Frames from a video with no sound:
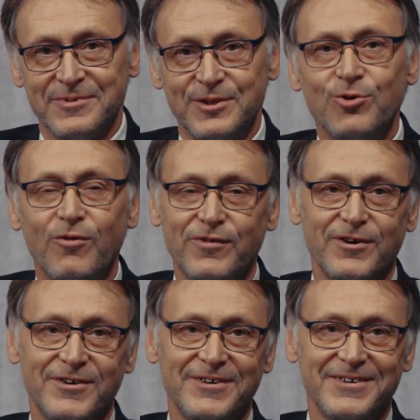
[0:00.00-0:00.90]
Ich hoffe,
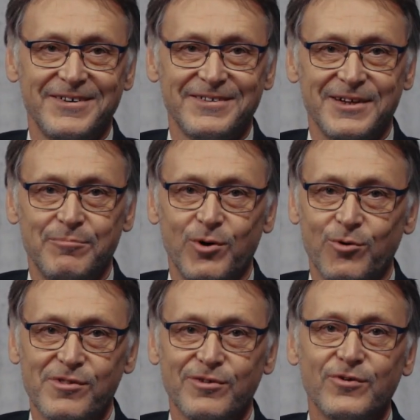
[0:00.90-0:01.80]
Sie haben bei
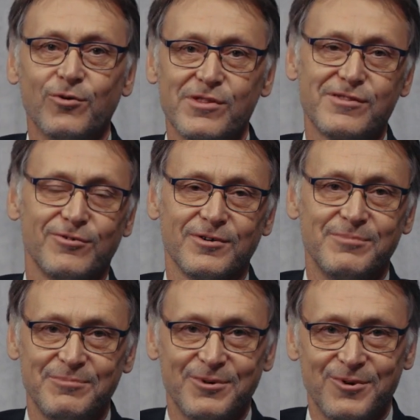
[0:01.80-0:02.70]
uns so viel Rüstzeug
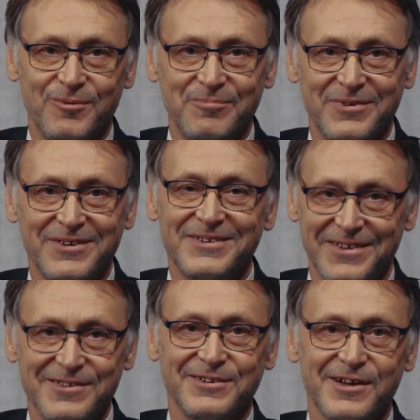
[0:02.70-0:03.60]
mitbekommen,
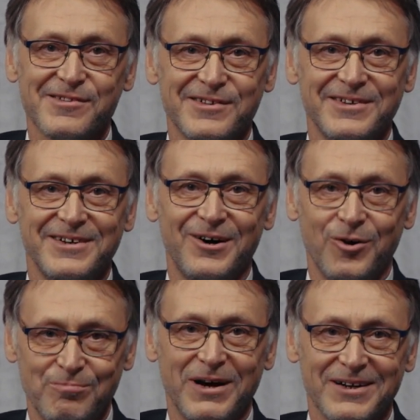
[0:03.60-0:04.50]
dass Sie das
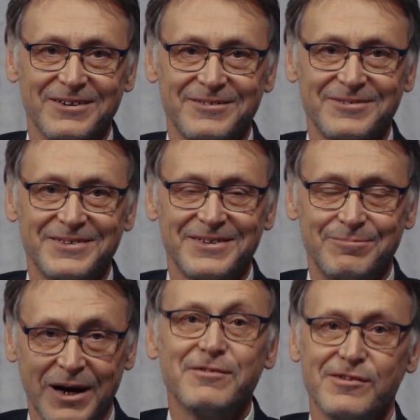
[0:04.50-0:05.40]
auch packen.
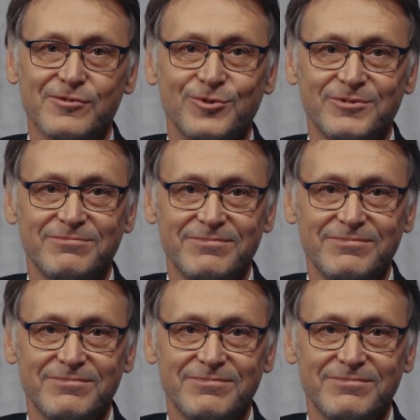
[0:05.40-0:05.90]
Machen Sie es gut.